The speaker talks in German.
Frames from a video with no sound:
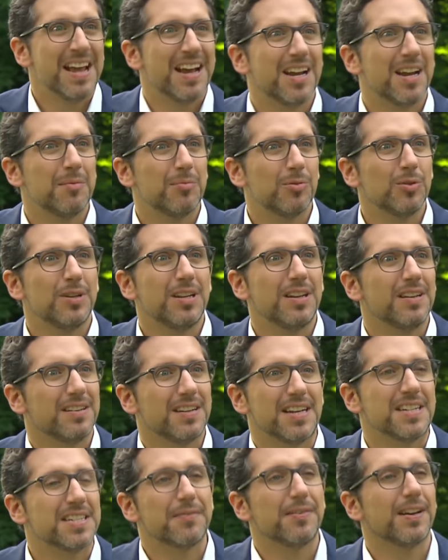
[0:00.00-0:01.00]
Herr Lambrou,
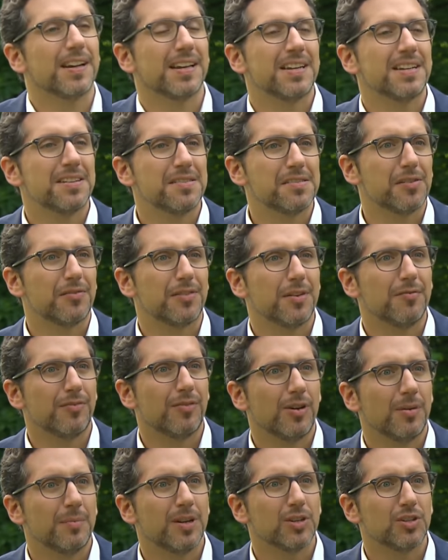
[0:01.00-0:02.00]
die Delta-Variante ist auf dem
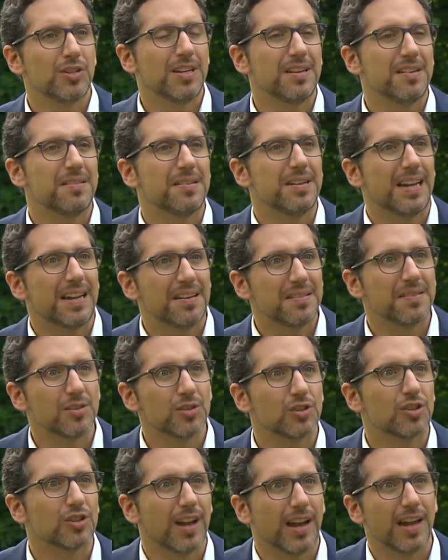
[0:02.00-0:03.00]
Vormarsch, die
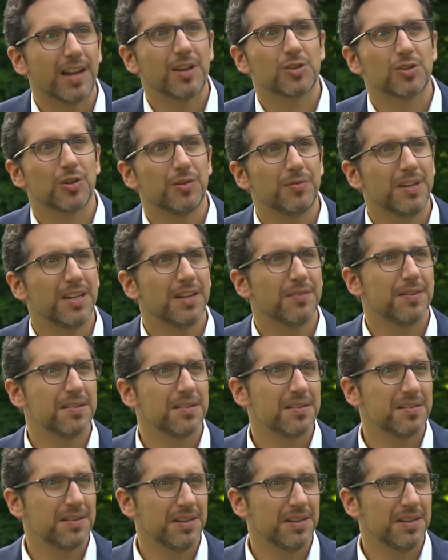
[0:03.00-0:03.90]
Inzidenzen steigen schon wieder. Was